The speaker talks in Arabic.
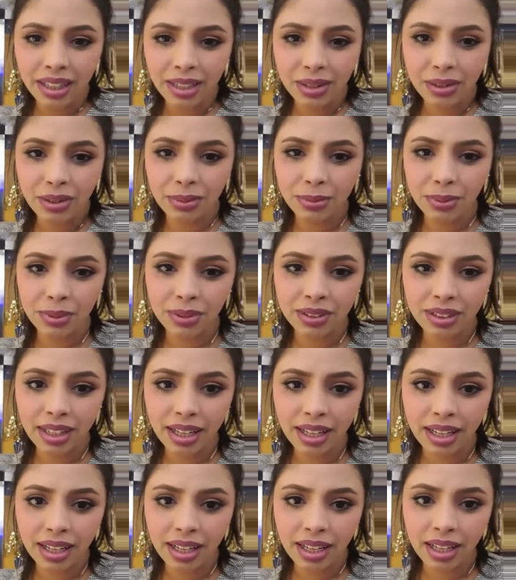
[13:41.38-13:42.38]

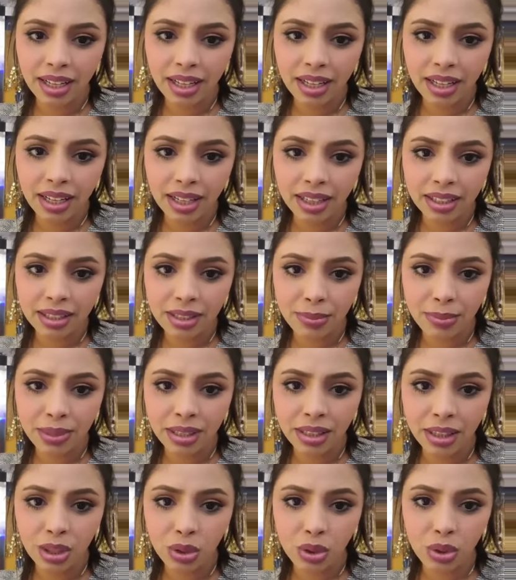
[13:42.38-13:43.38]
الكومونتير
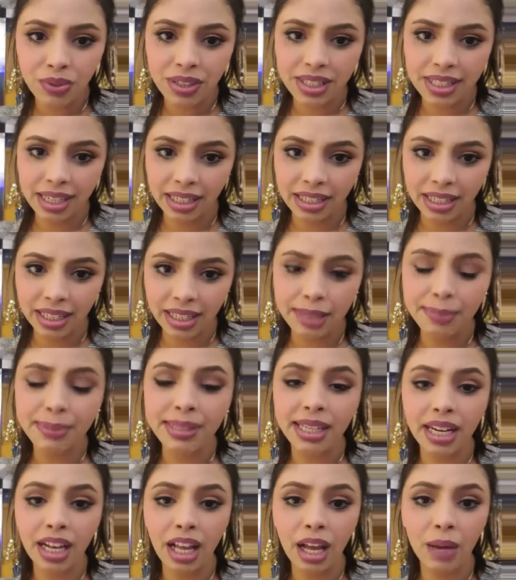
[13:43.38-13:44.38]
نتمنى تشوفي تعليقي
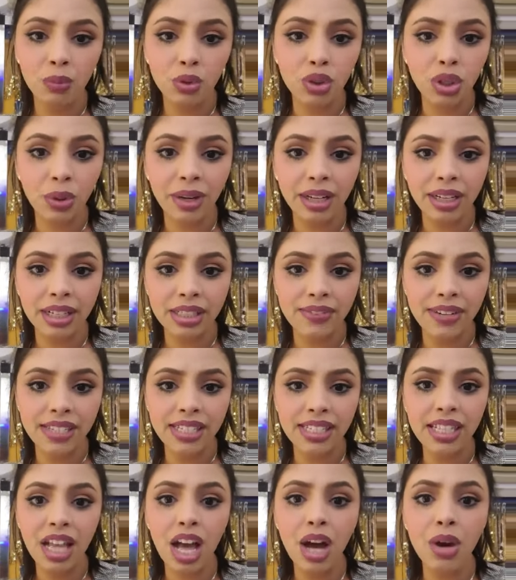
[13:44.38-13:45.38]
بصراحه مجوهرات
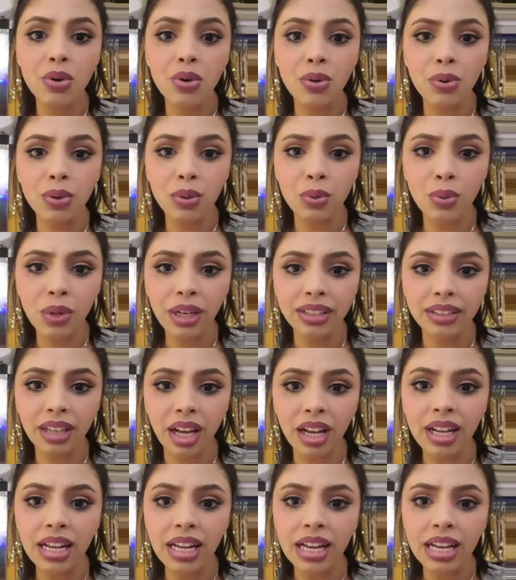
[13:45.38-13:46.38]
فاتين اول وحده